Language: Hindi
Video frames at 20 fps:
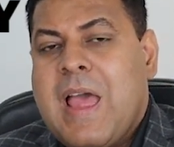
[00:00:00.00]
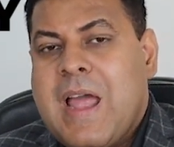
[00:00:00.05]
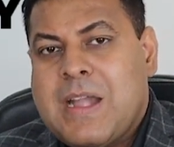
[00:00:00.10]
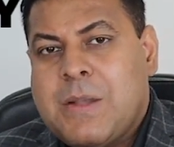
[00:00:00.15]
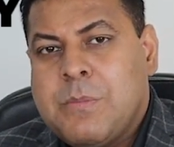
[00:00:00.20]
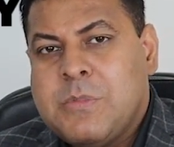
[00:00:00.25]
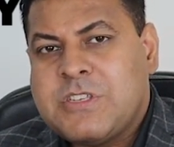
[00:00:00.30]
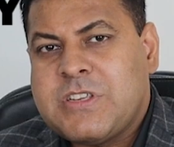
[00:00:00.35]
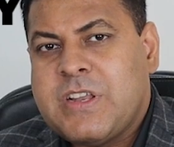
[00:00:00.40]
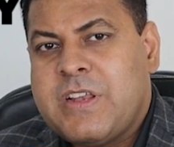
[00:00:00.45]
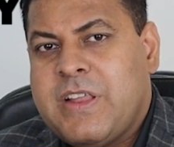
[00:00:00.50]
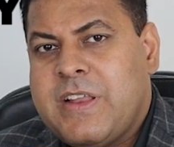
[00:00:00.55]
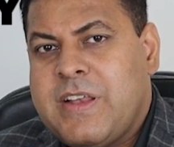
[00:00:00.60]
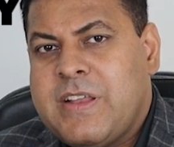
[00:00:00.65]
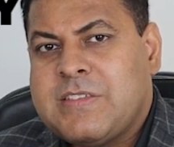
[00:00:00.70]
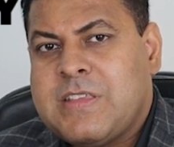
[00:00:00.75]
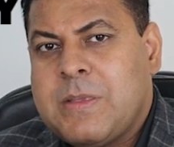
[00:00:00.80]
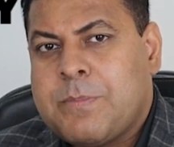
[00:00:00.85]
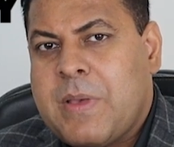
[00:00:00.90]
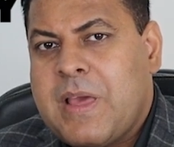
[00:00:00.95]
एडमिशन
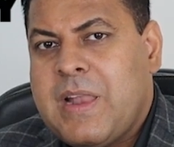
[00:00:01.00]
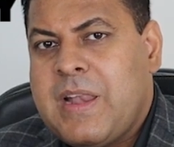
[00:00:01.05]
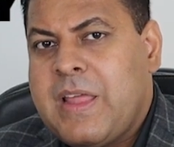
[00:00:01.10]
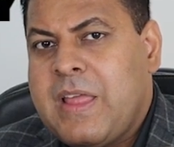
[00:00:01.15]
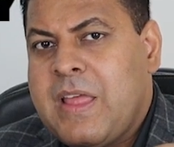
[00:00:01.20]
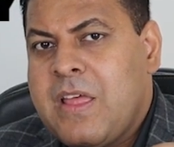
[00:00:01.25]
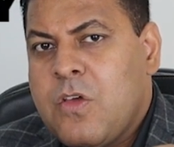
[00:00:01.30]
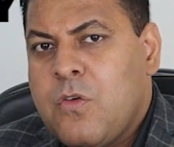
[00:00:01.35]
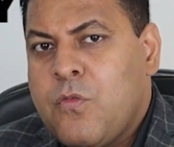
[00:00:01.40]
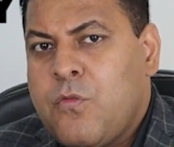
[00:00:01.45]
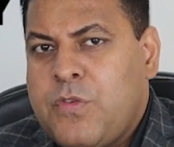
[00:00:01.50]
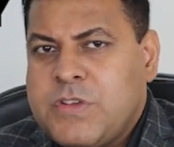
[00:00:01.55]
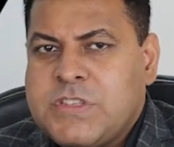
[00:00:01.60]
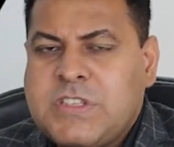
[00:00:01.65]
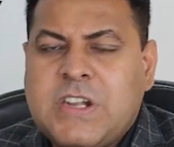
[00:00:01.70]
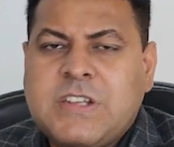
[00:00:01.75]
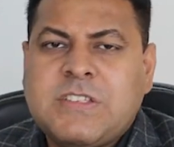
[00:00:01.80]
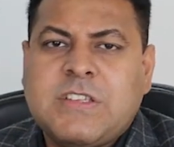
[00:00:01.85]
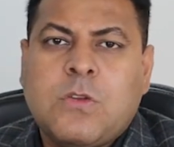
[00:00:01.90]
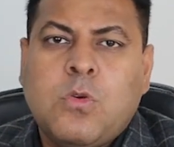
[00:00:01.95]
लेने से पहले
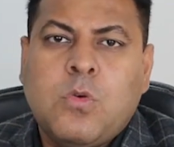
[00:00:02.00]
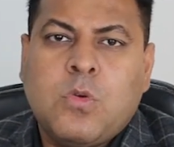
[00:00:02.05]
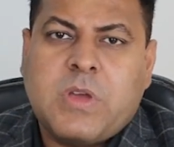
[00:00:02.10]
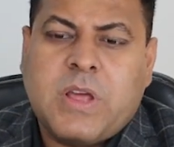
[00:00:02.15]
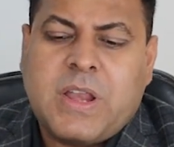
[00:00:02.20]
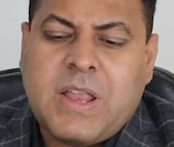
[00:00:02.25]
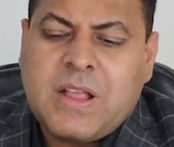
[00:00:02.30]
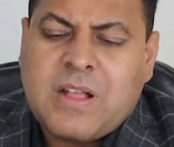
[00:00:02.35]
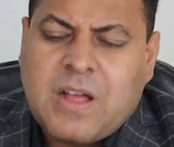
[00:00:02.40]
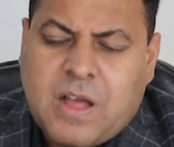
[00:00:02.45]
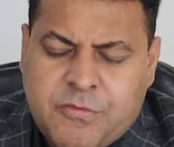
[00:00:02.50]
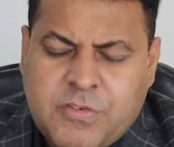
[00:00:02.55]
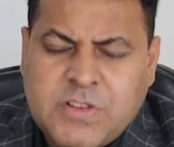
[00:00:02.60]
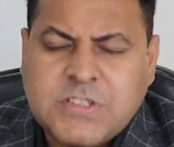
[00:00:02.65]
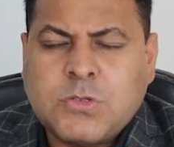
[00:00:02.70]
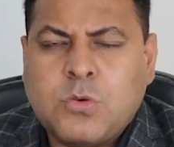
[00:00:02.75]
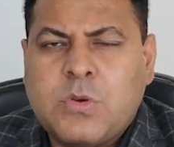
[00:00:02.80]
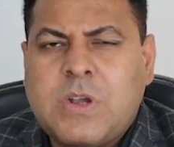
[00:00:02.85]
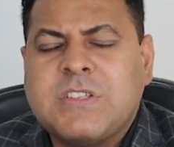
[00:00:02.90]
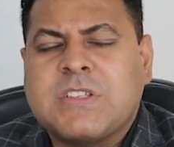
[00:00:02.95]
विजिट ज़रूर करें काफ़ी
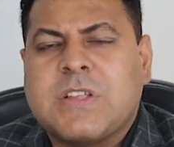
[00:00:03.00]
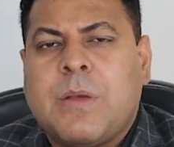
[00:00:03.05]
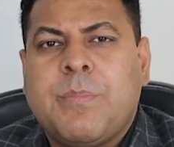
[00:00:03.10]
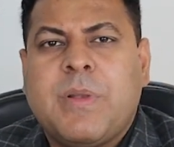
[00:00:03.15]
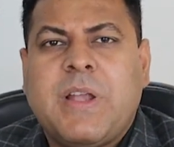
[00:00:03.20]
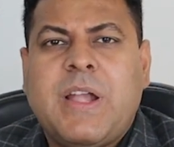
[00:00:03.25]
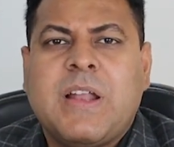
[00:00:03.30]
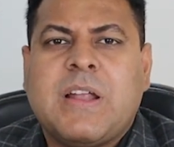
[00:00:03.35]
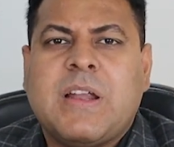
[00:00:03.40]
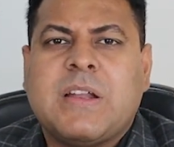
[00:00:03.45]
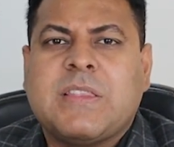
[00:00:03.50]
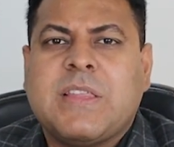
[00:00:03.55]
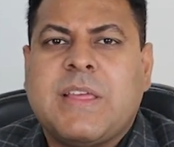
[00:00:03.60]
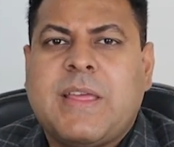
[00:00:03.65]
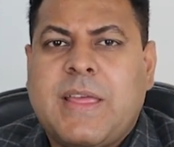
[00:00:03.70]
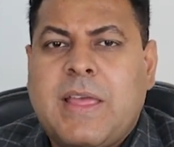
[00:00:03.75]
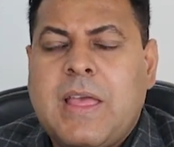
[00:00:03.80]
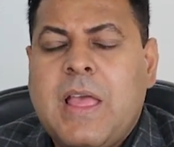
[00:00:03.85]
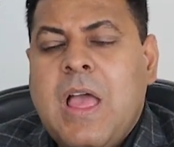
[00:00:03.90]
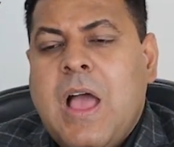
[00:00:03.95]
स्टूडेंट्स कंप्लेन करते
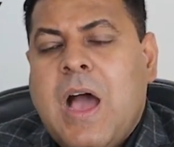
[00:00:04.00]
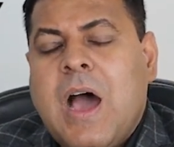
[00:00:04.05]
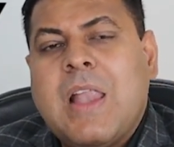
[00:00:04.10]
हैं